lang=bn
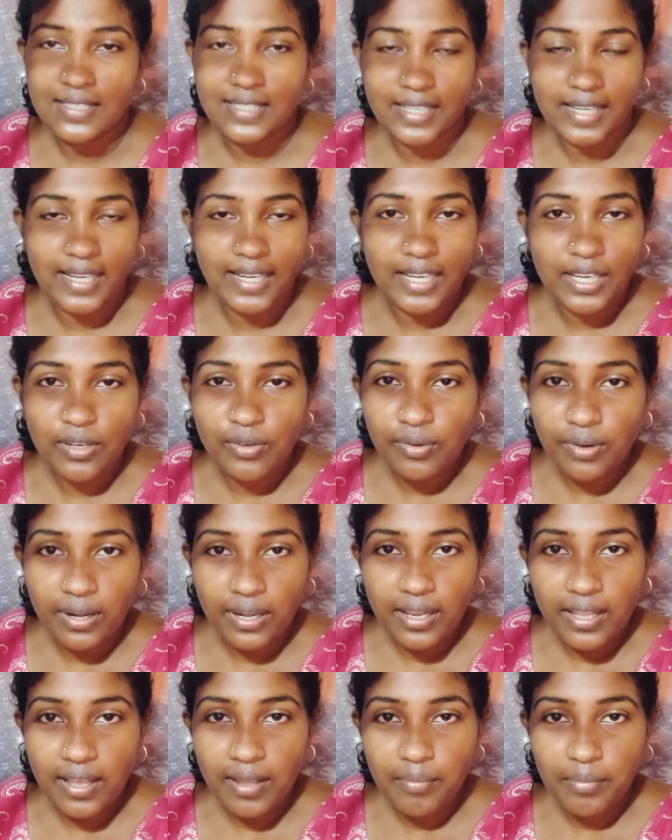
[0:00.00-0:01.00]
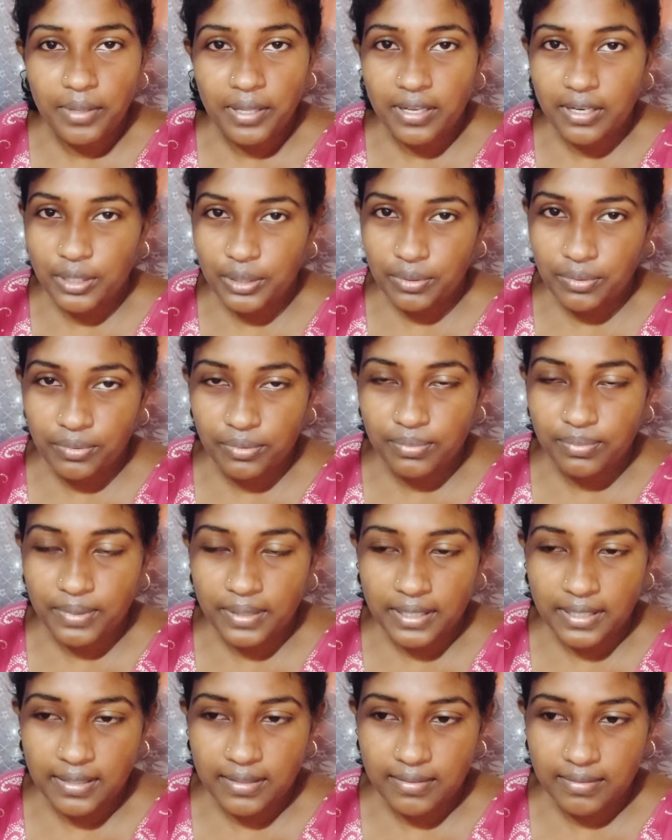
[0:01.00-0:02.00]
সেখানে একটুখানি আমি একটু
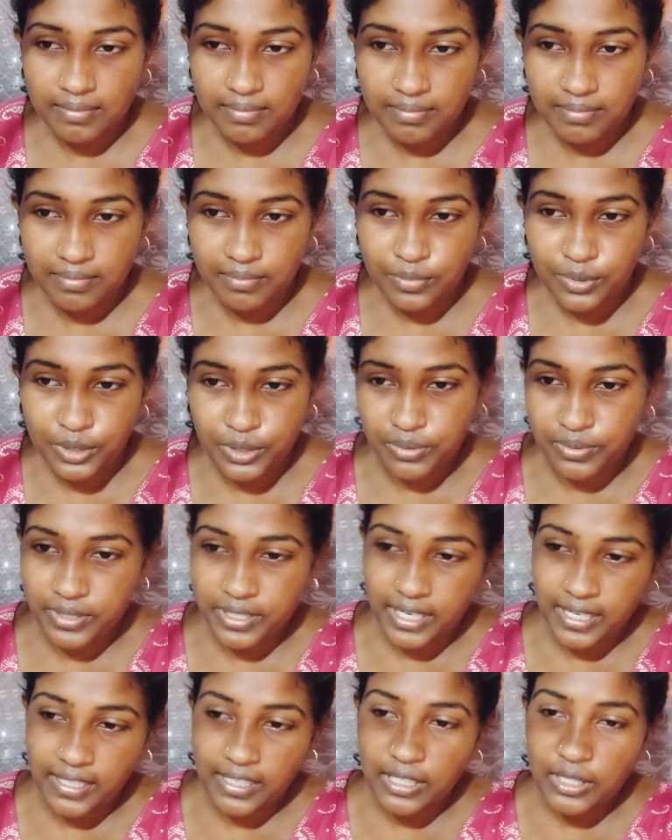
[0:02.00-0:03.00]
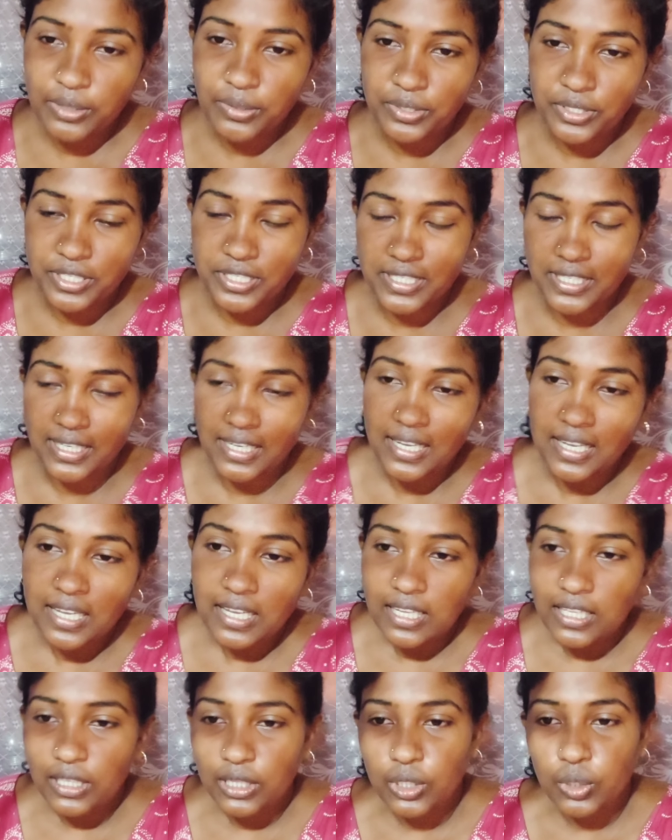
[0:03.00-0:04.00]
মানে বসে বসে এডিট করছি
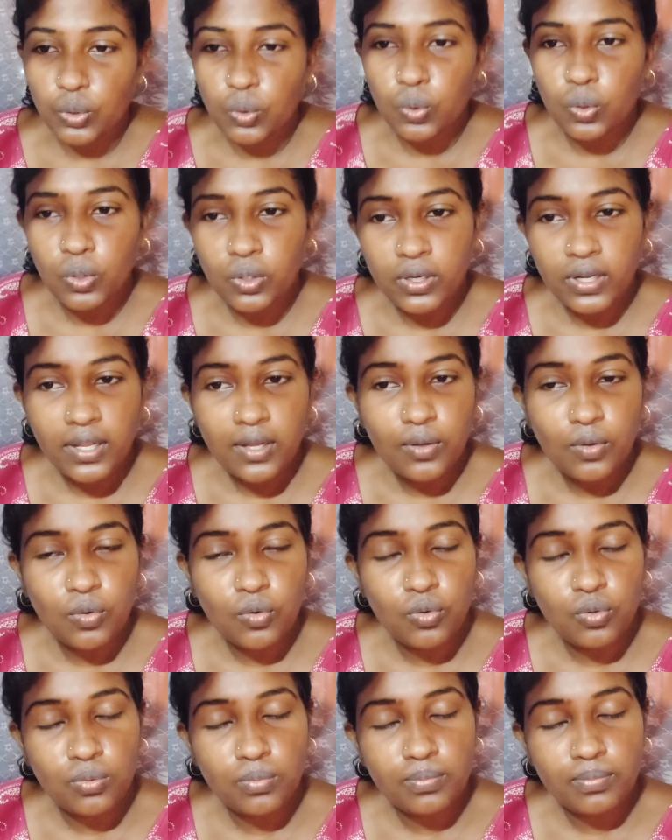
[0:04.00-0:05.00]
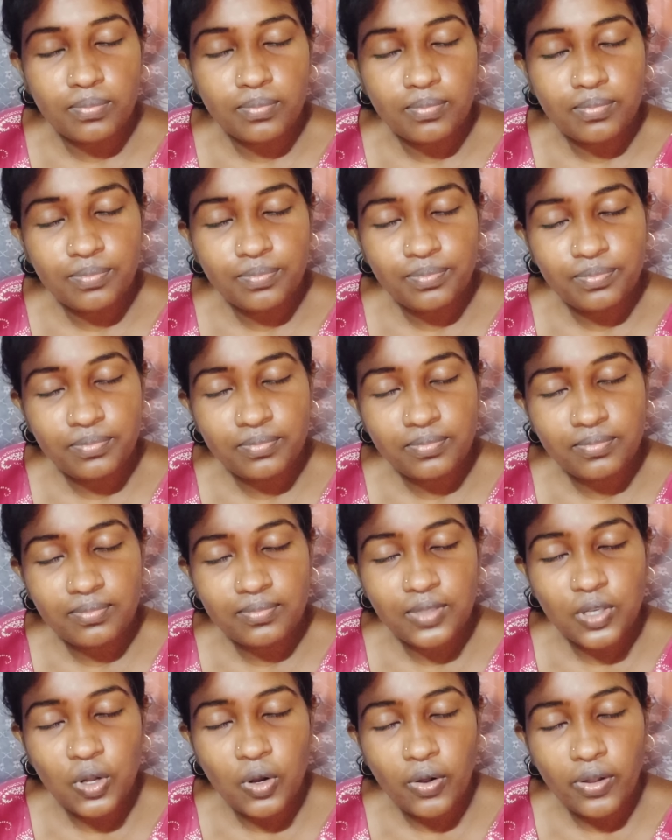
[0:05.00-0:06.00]
তো ও না ঘুম
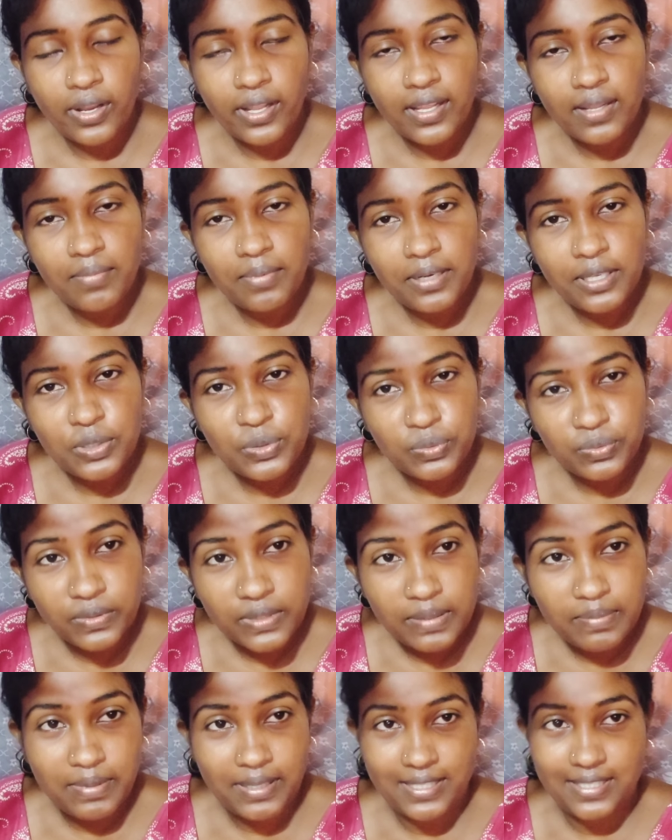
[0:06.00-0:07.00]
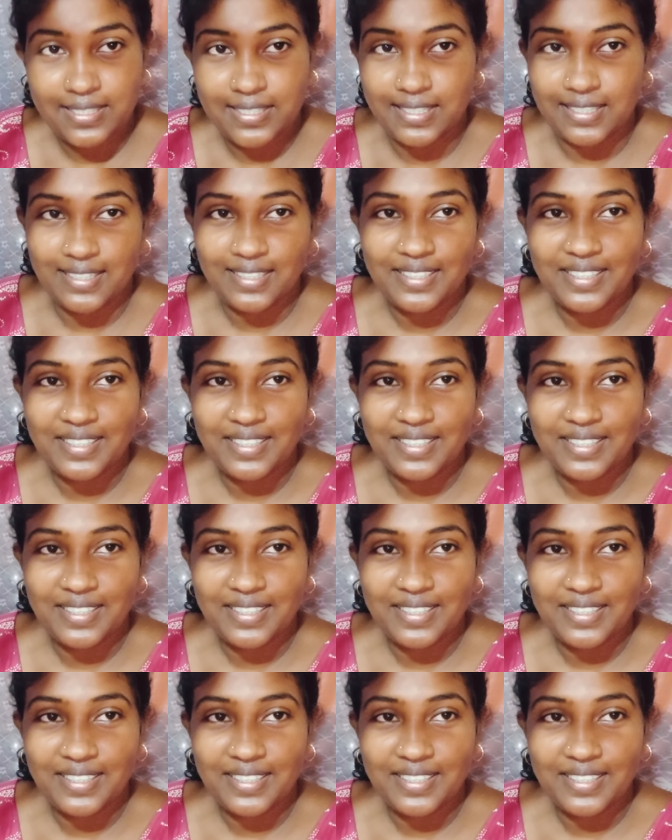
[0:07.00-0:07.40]
ঘরেই মানে শুনতে পাচ্ছে